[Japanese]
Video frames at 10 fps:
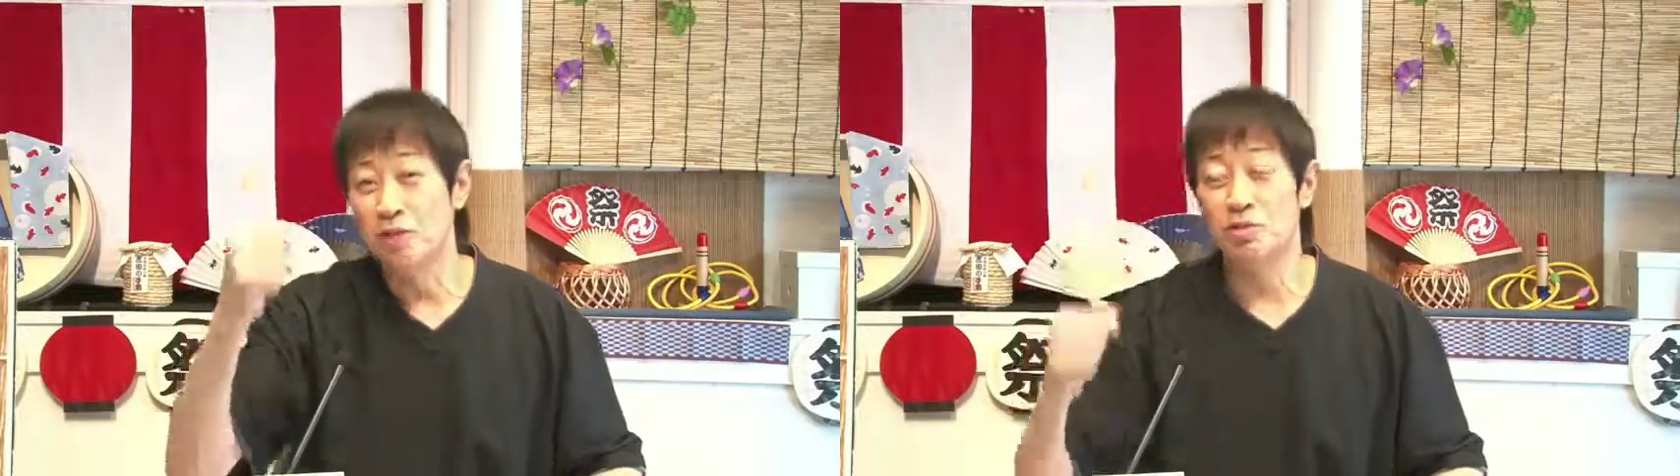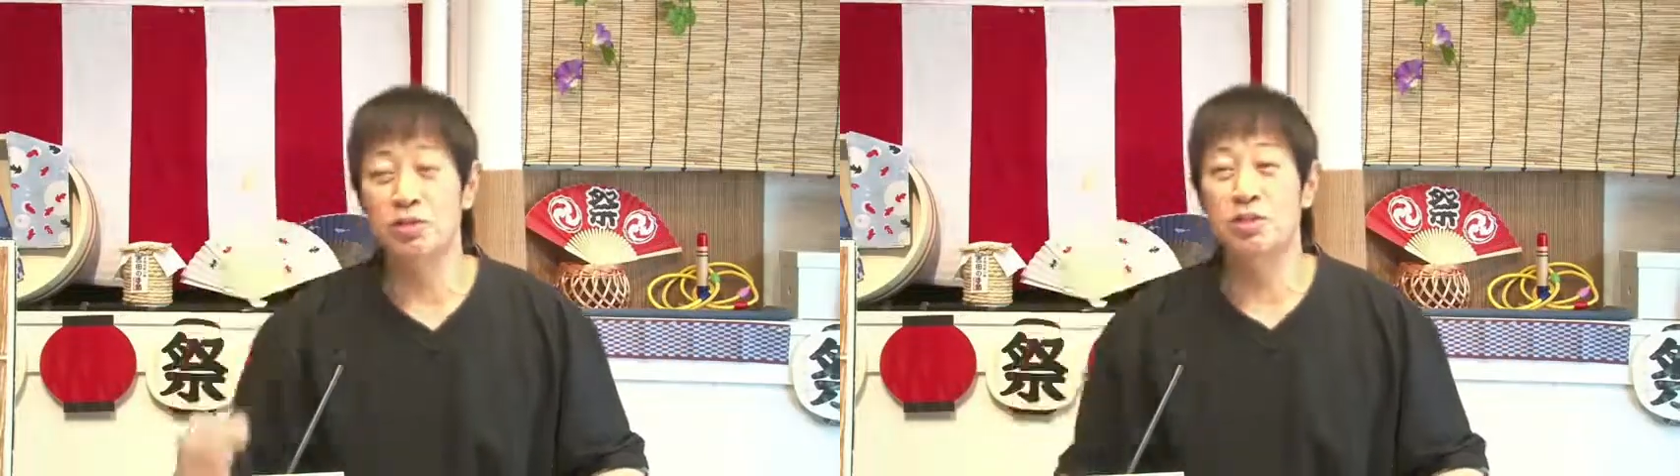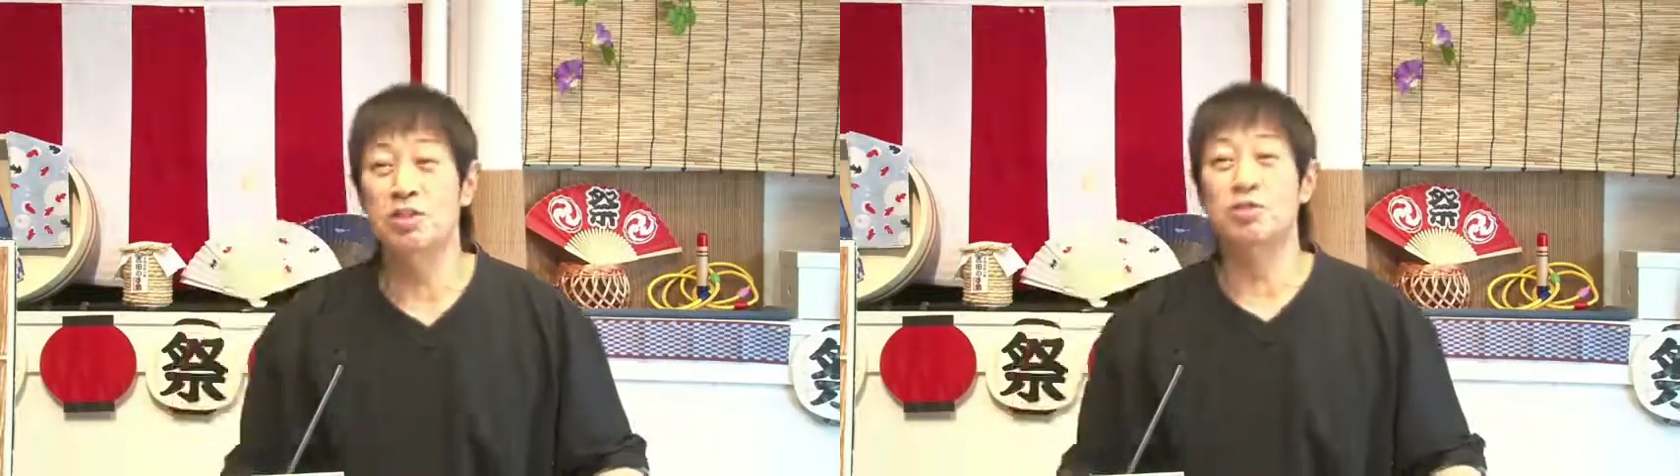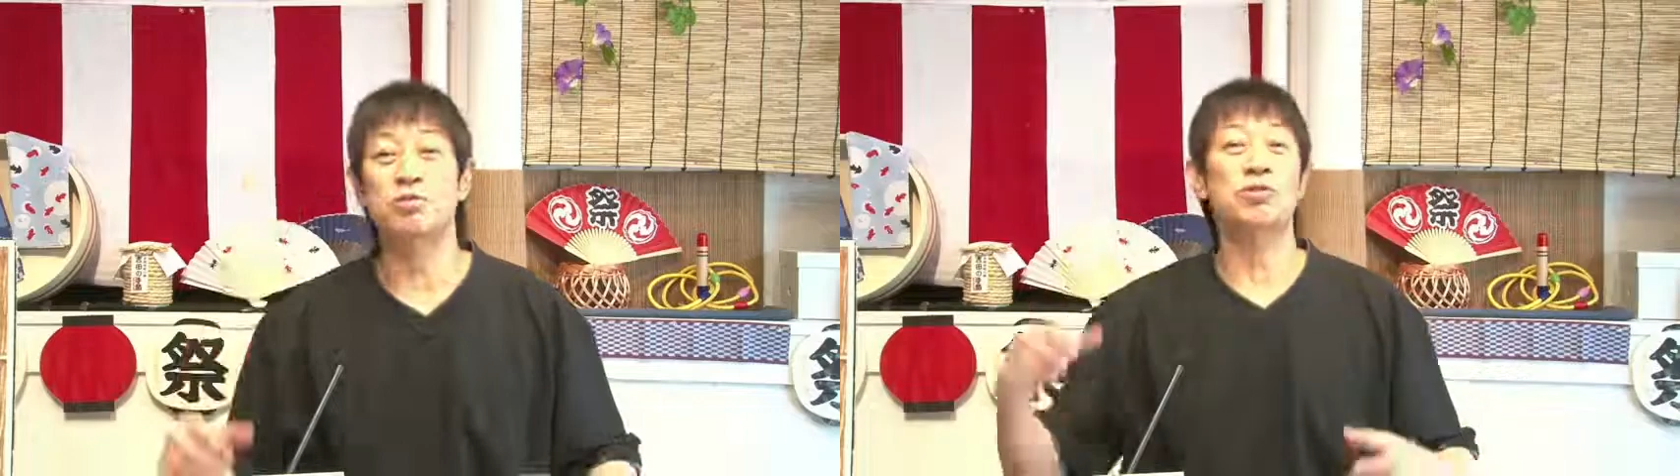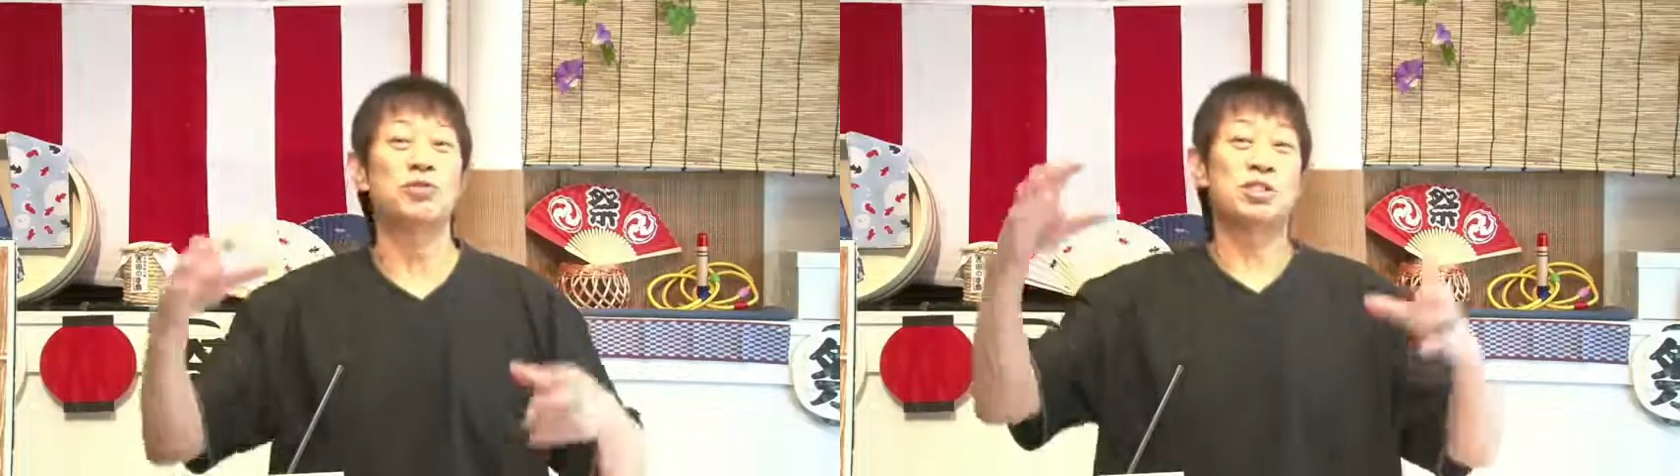そしてそ
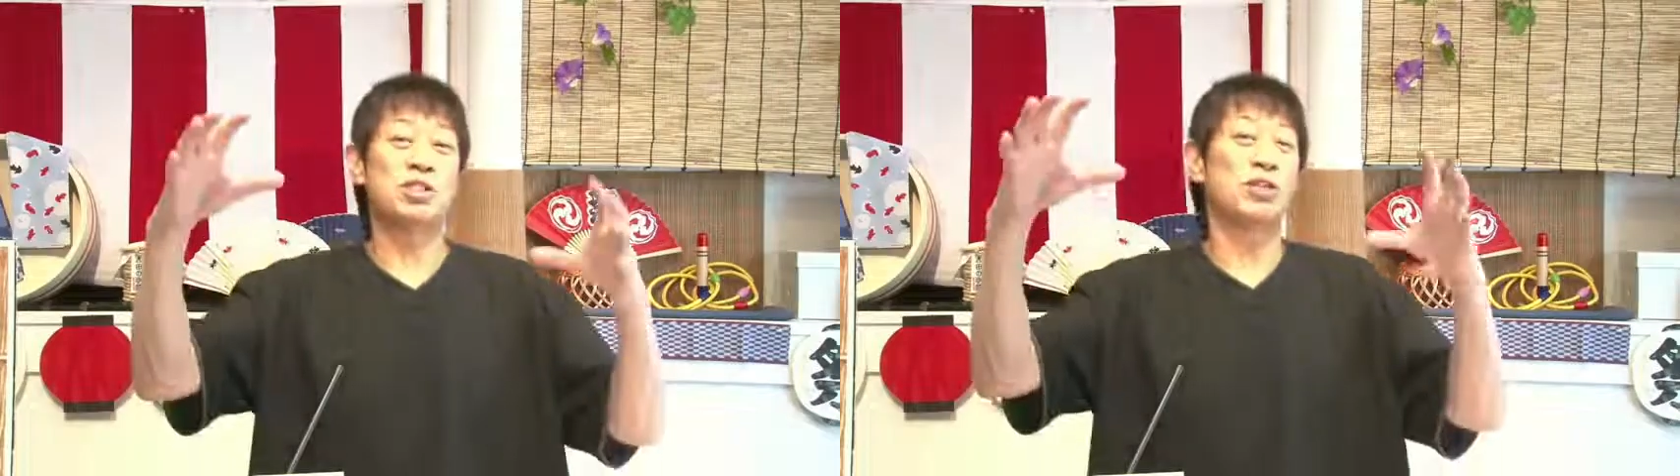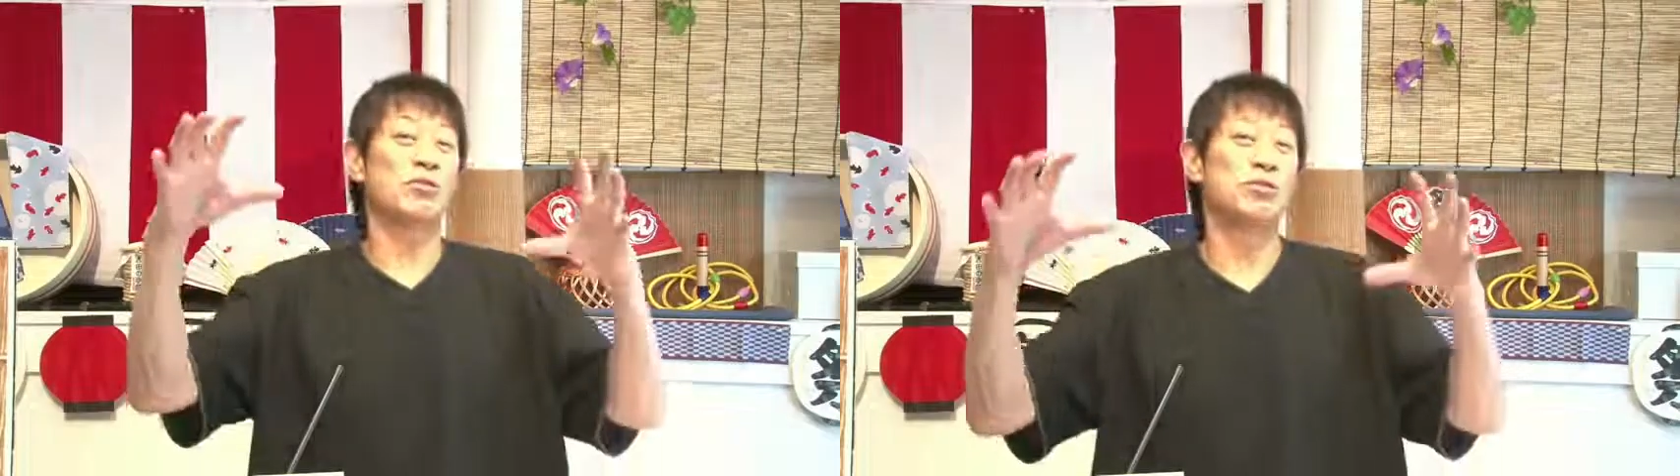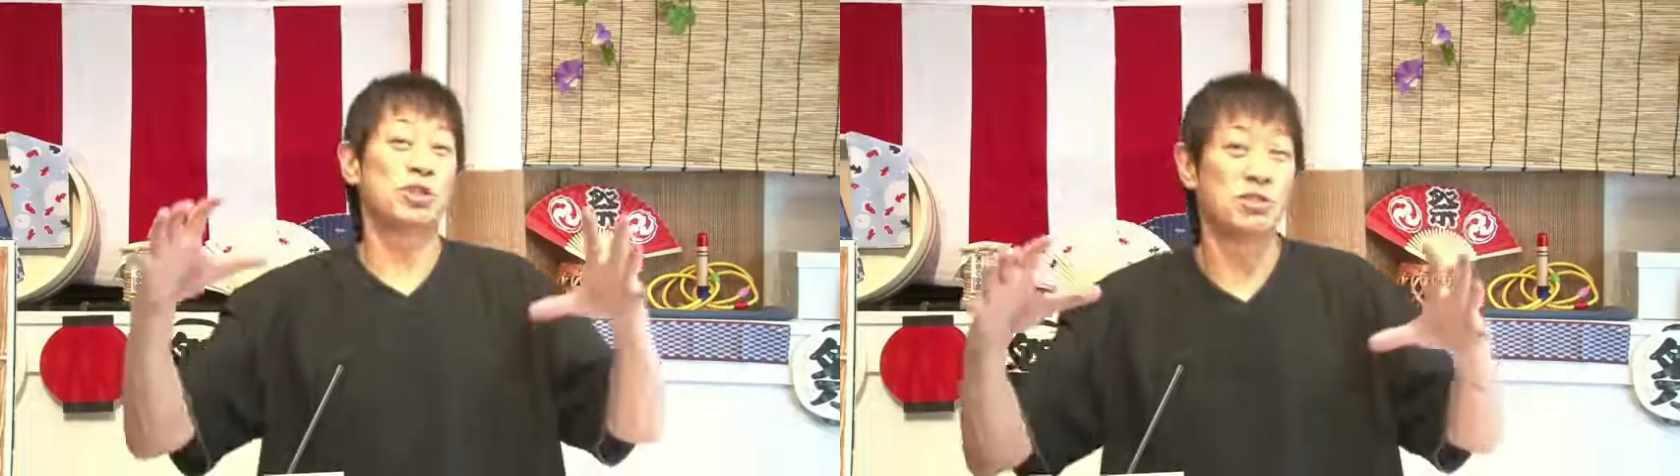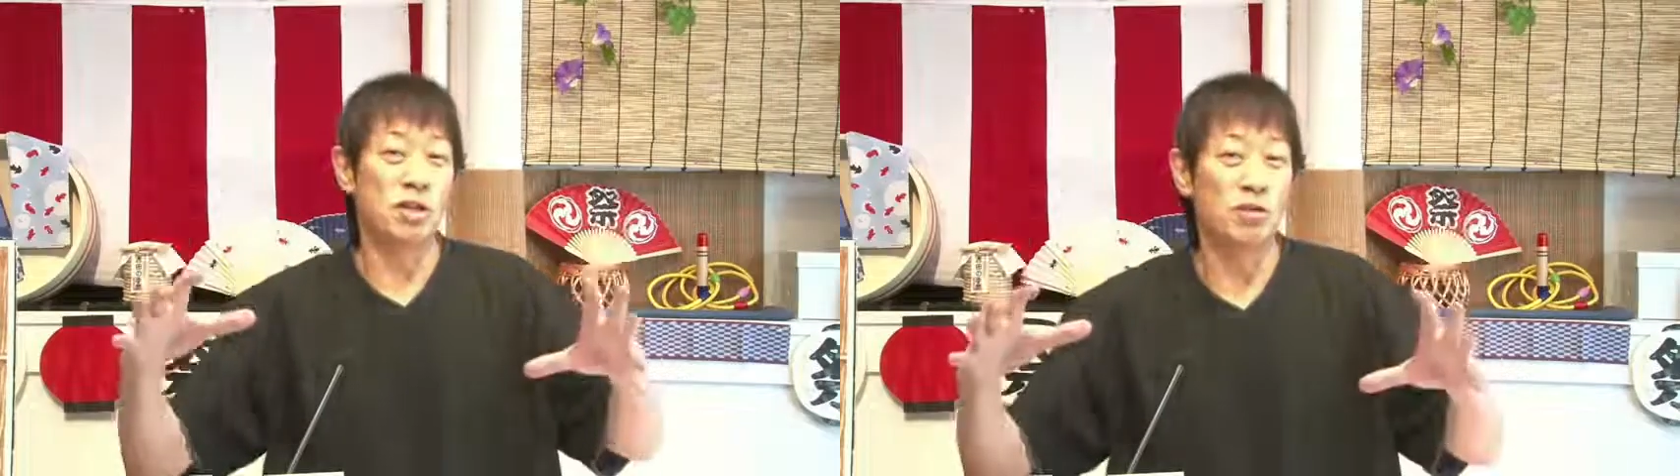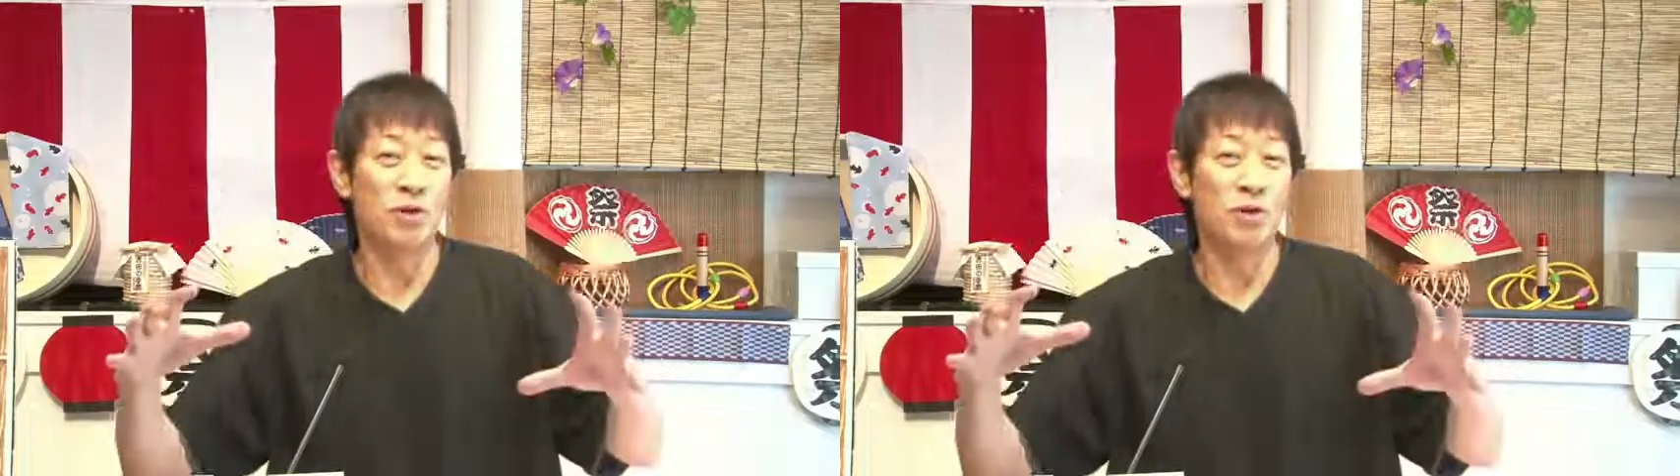れより下の方ですね